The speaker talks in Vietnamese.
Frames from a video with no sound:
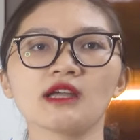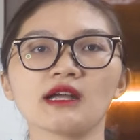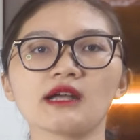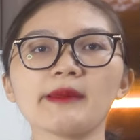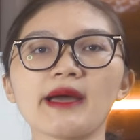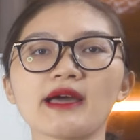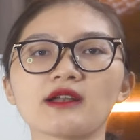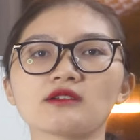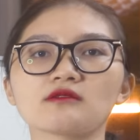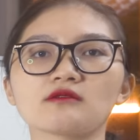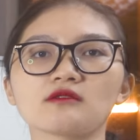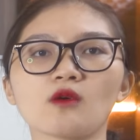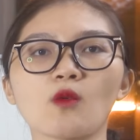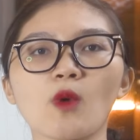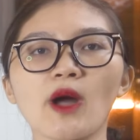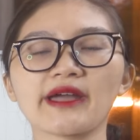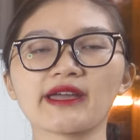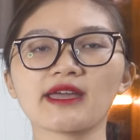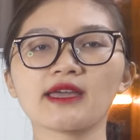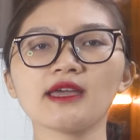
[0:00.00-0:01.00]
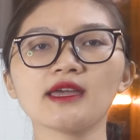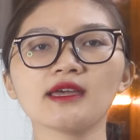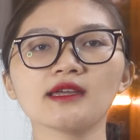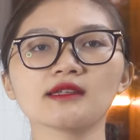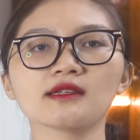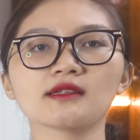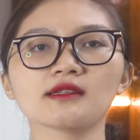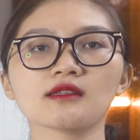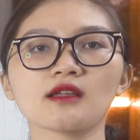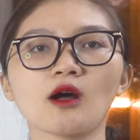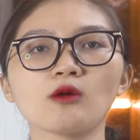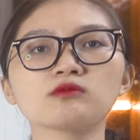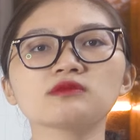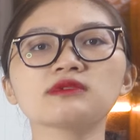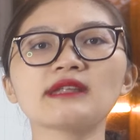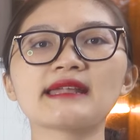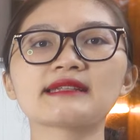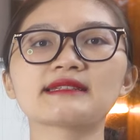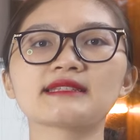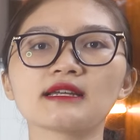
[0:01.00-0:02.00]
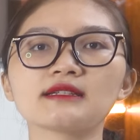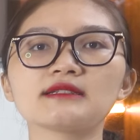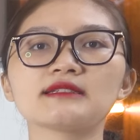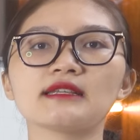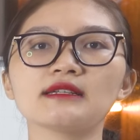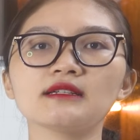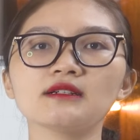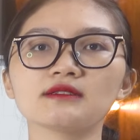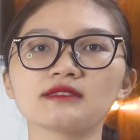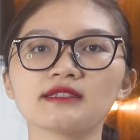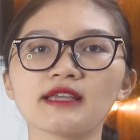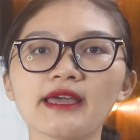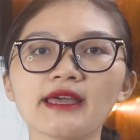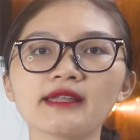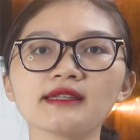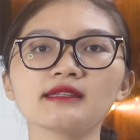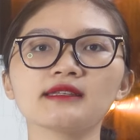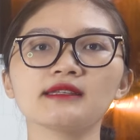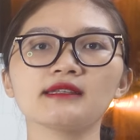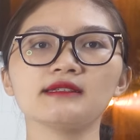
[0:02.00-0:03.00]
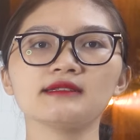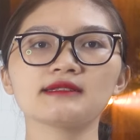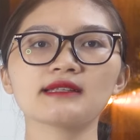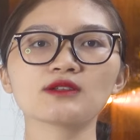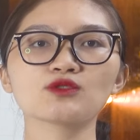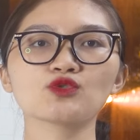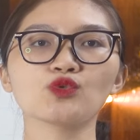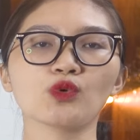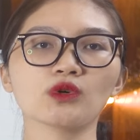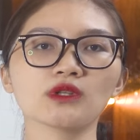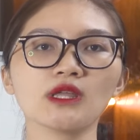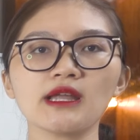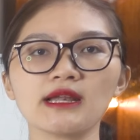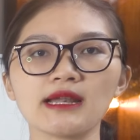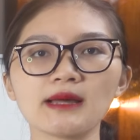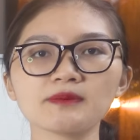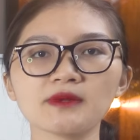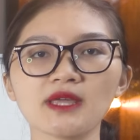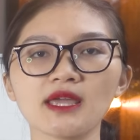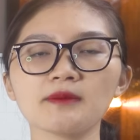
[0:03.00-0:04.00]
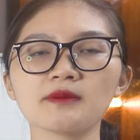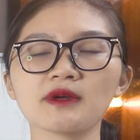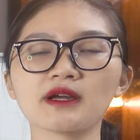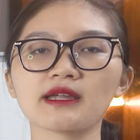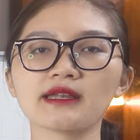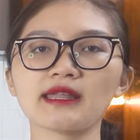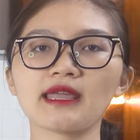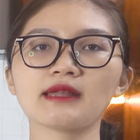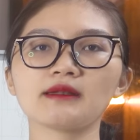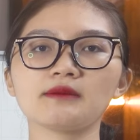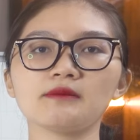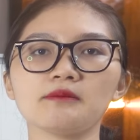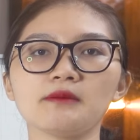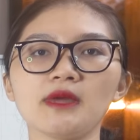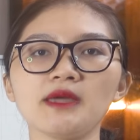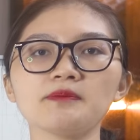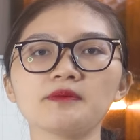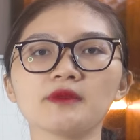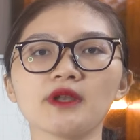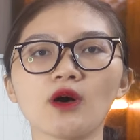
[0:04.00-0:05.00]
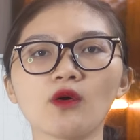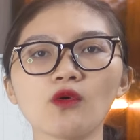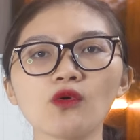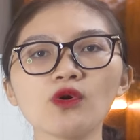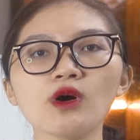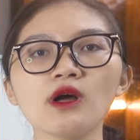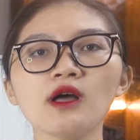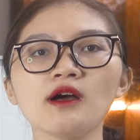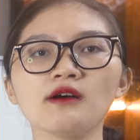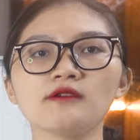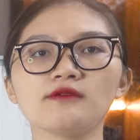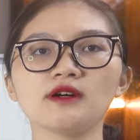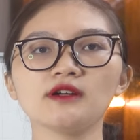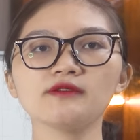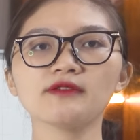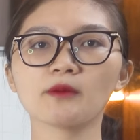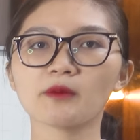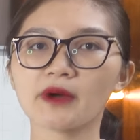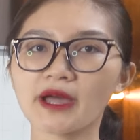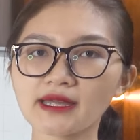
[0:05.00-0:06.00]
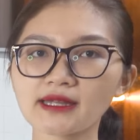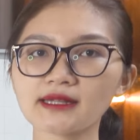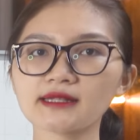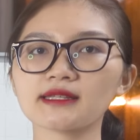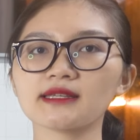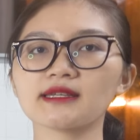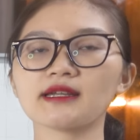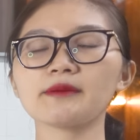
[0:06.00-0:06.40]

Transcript: các bạn ngoài cái hệ thống đèn trần chính ở trên thì gia chủ có thể lắp thêm các cái đèn bếp nấu. Với phòng khách thì